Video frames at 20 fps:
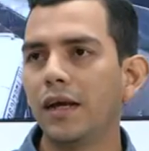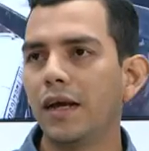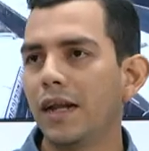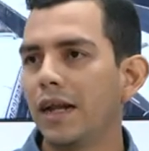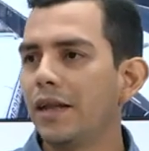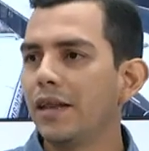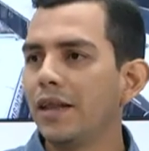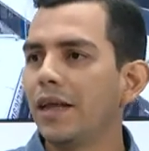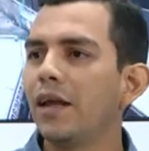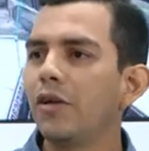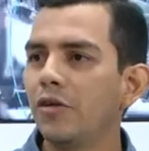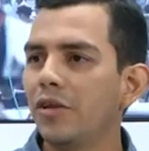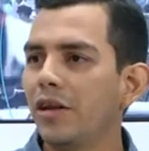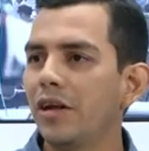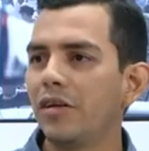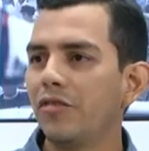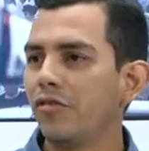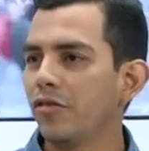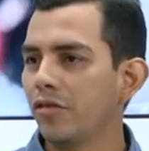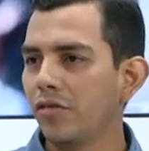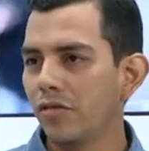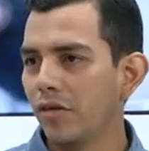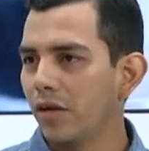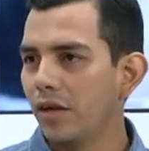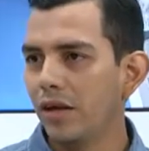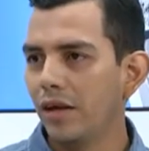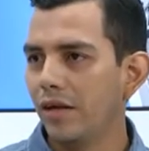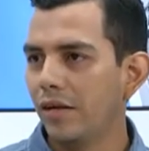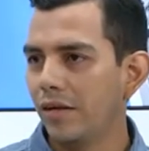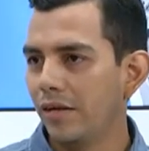garantía de los derechos
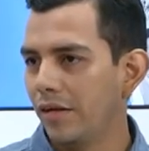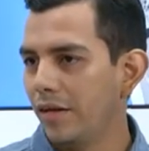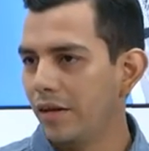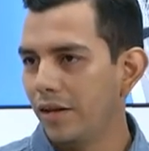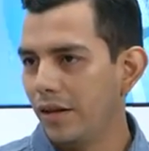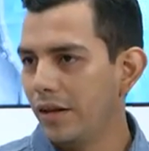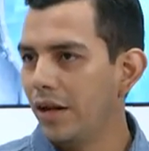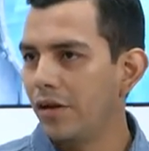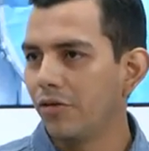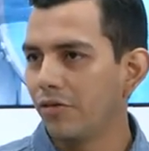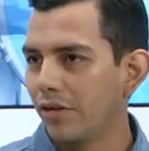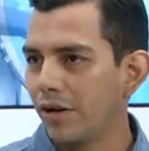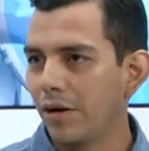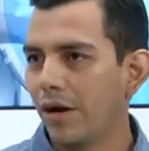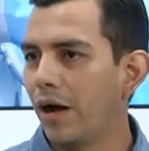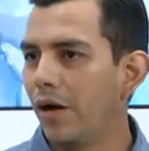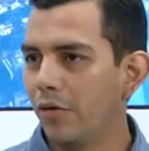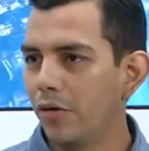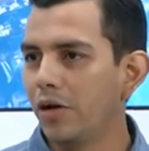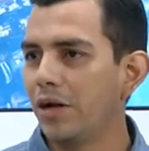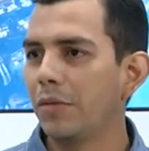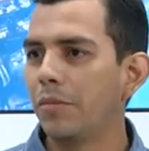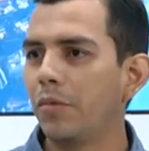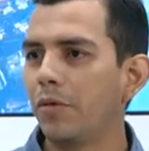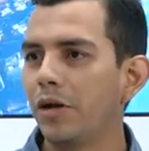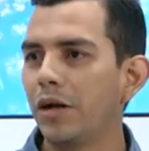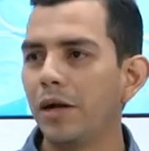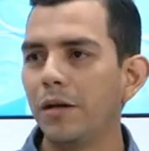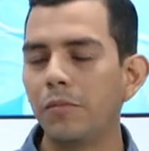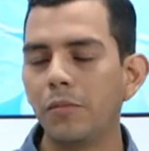eh, de los trabajadores,
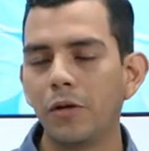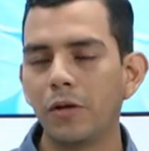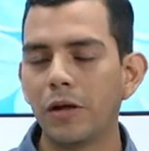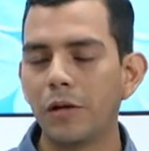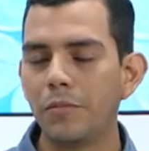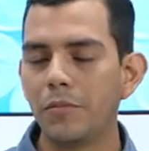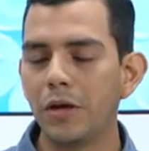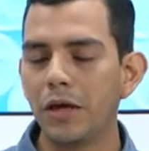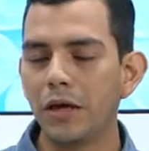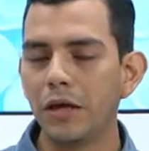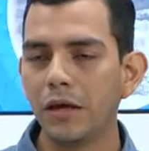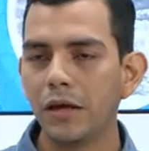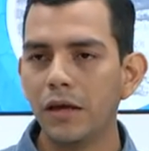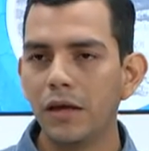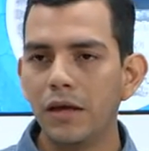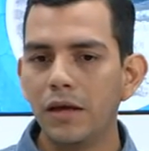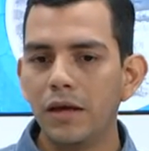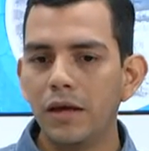por ejemplo, también.